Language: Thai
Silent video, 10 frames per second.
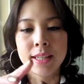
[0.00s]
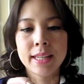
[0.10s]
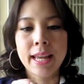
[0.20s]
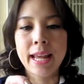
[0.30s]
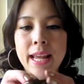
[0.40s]

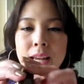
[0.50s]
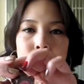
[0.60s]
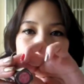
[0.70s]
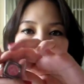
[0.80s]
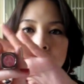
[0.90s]
เย่
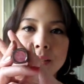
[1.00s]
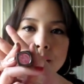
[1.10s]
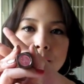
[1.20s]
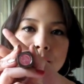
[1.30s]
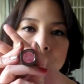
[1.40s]
เบอร์
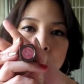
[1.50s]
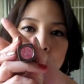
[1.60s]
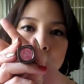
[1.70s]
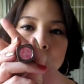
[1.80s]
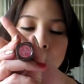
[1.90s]
สาม
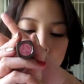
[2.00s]
สิบสา